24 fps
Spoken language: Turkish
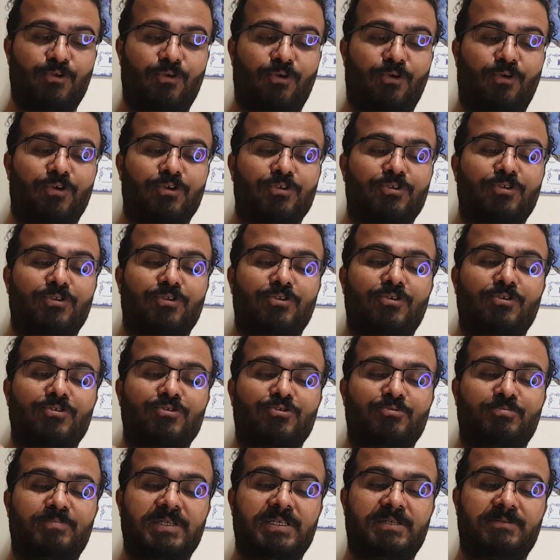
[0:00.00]
ortodoks
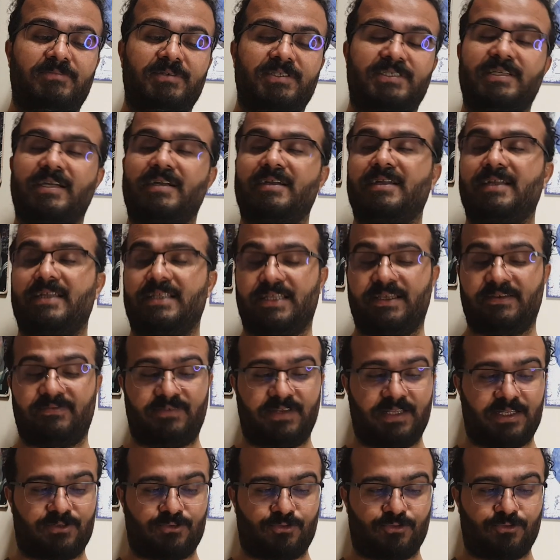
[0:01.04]
bir bıçak
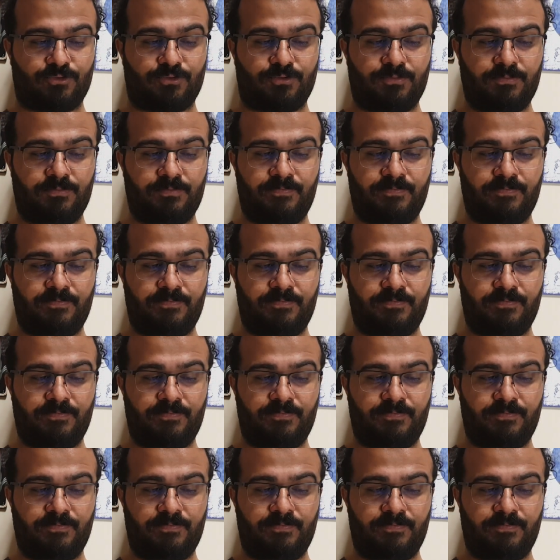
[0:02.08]
hedefler onu.